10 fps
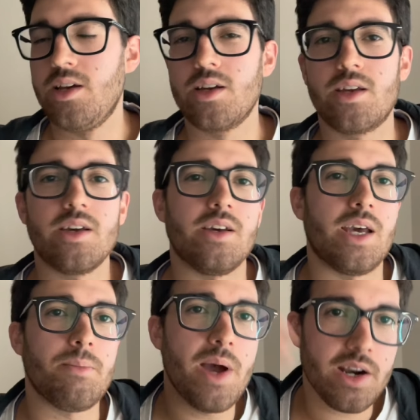che
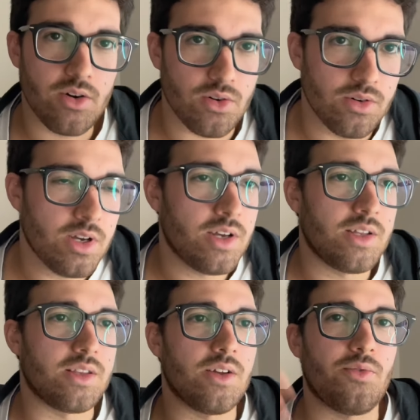emergono
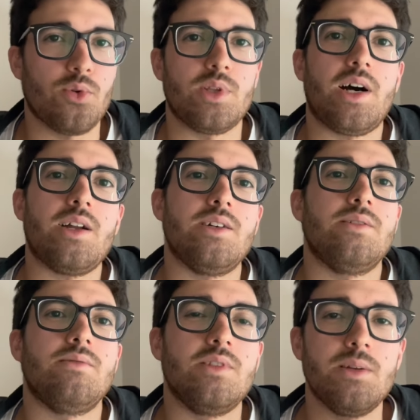dal fondale
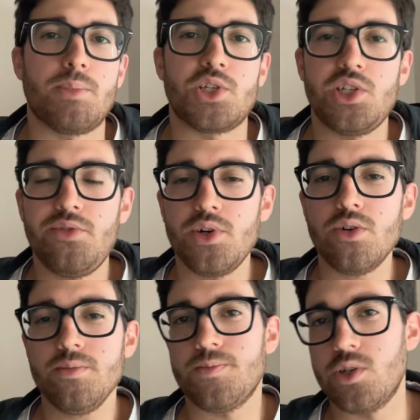del
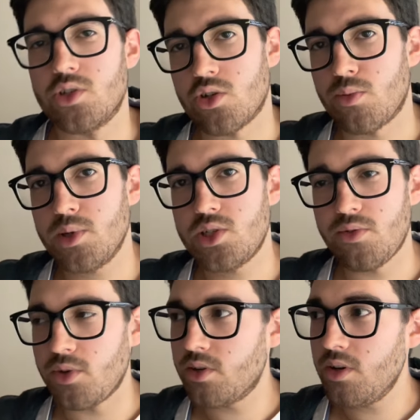Pacifico, dell'Oceano
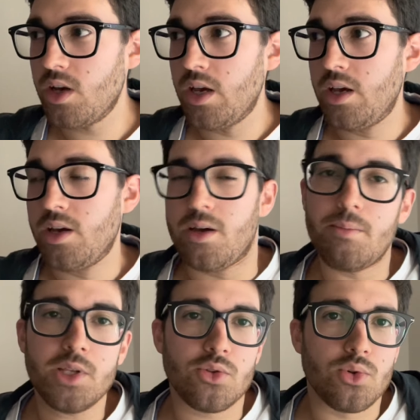Pacifico,
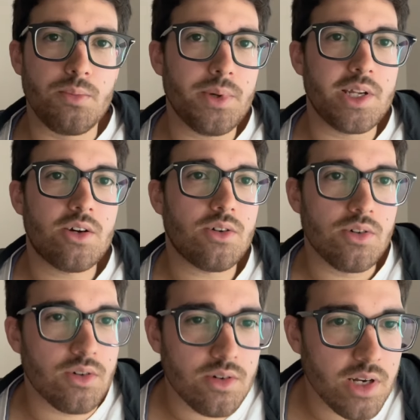mettono in
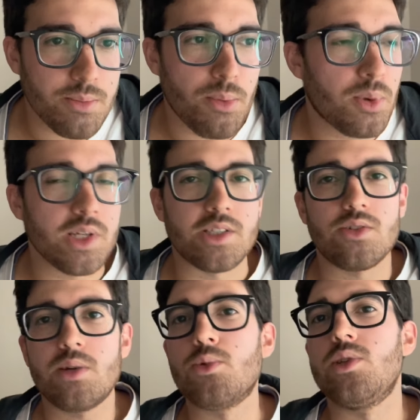pericolo la
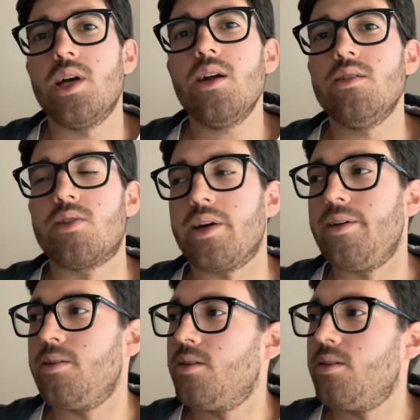popolazione mondiale, ok?